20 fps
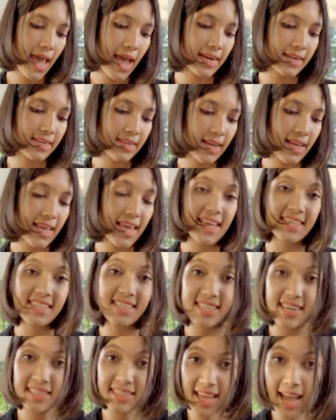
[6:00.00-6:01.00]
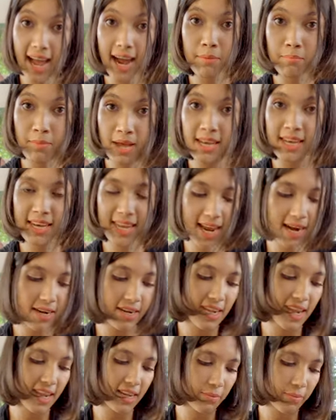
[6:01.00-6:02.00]
একটা এক্সট্রা থার্মাল লেয়ার
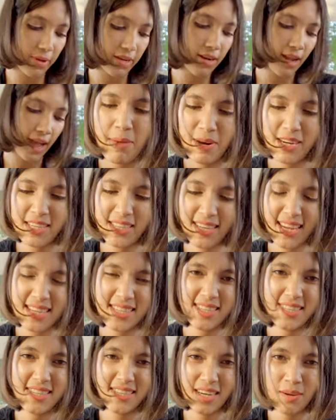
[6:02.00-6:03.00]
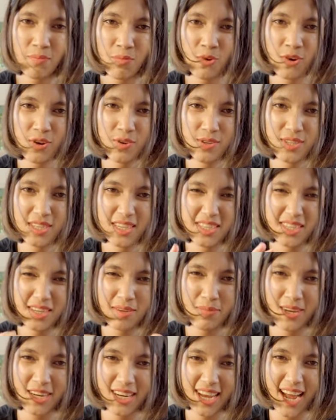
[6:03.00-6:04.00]
নিয়ে নেবেন আমার কাছে যেটা মনে হয়েছে যে
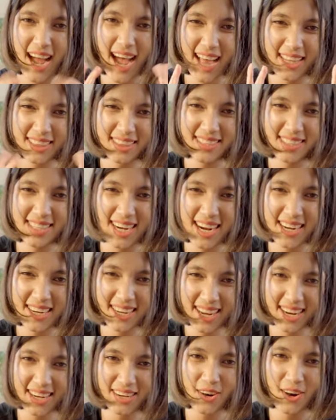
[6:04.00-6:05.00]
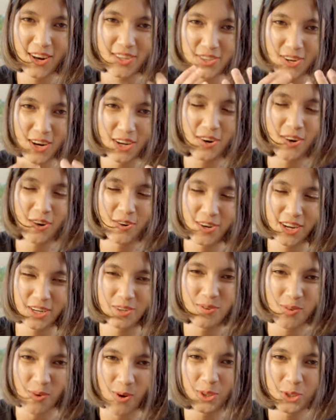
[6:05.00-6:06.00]
মানে হাত ঠান্ডায় নড়াচড়া করানো
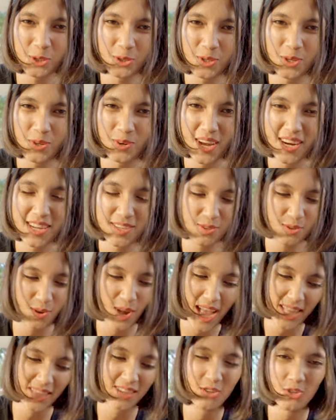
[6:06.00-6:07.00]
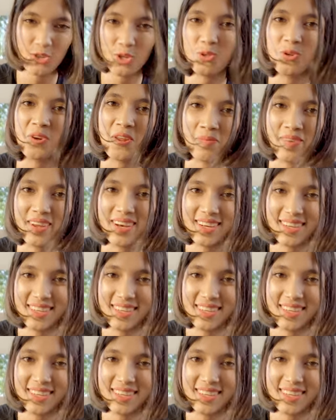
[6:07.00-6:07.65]
একটু কষ্টই ওখানে সো হাতের যত্ন নেবেন